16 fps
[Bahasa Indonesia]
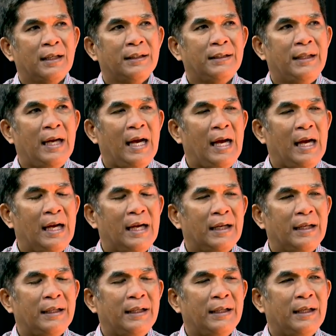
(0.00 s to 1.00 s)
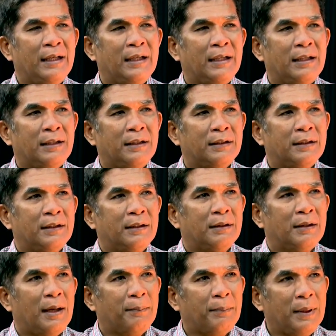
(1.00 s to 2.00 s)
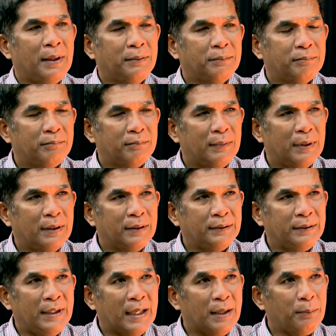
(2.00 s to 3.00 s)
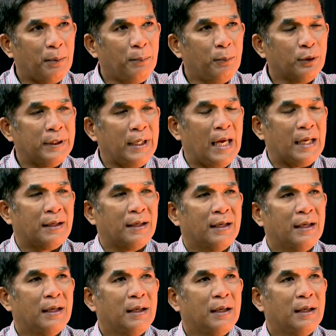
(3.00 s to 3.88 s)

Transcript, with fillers: dia uh, apa uh, nyari pembuktian